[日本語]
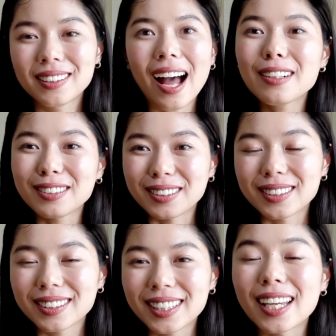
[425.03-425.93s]
ある
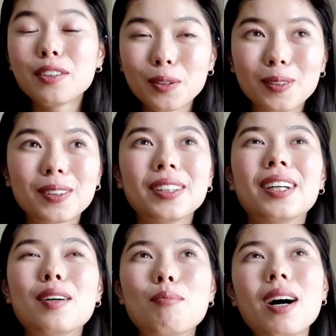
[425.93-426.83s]
けど、
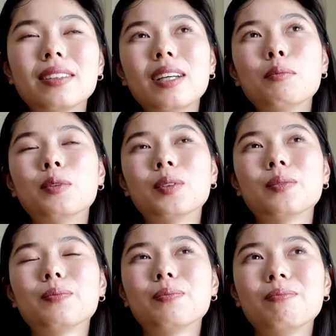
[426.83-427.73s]
でも
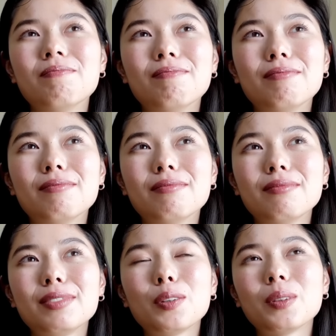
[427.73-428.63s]

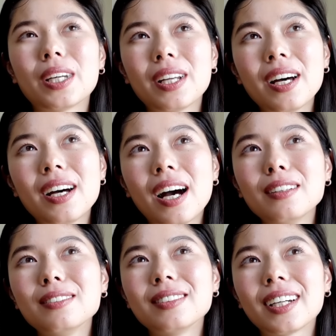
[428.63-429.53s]
そうだなあ
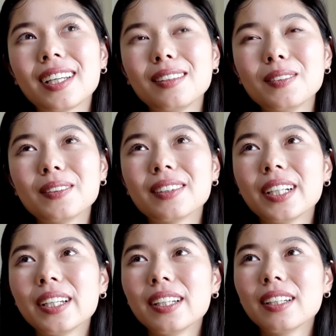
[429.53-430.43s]
るんだけど、
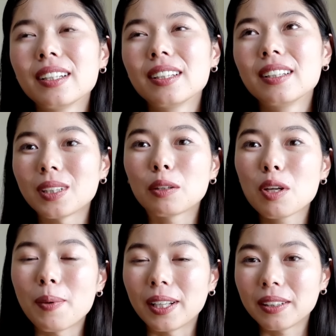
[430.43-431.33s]
例
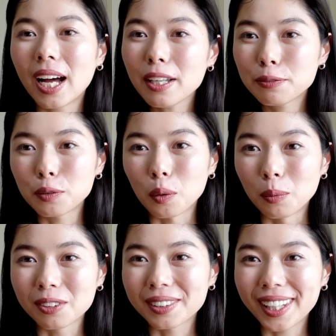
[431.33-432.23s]
えばナイフを
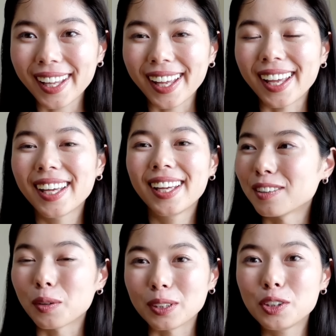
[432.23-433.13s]
持って
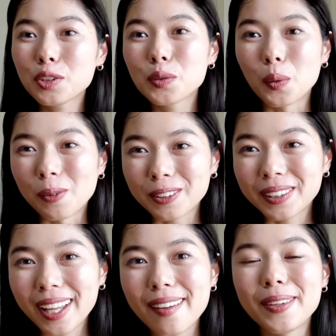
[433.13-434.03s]
とか銃を持っ
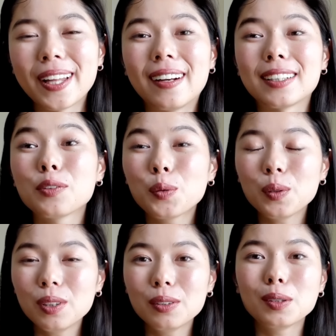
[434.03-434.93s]
てみたいなそ
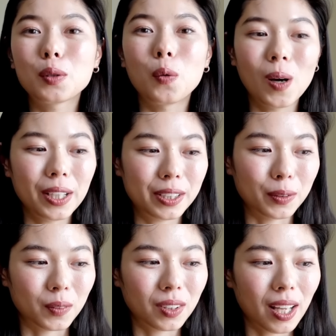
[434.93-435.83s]
ういう怖い
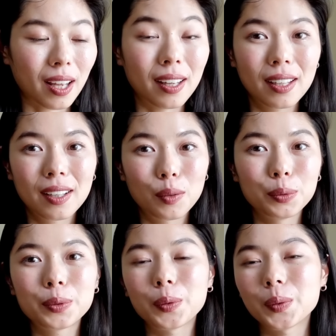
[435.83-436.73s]
人って
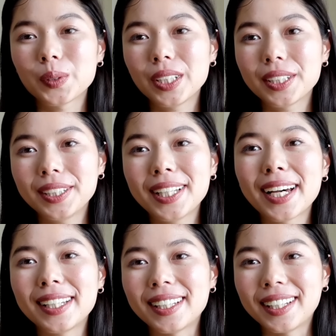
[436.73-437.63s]
本当い
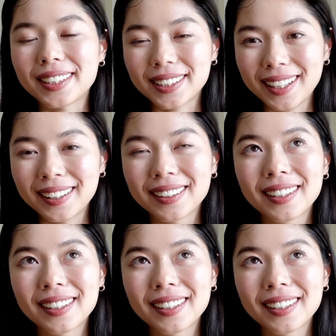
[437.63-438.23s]
ないですね。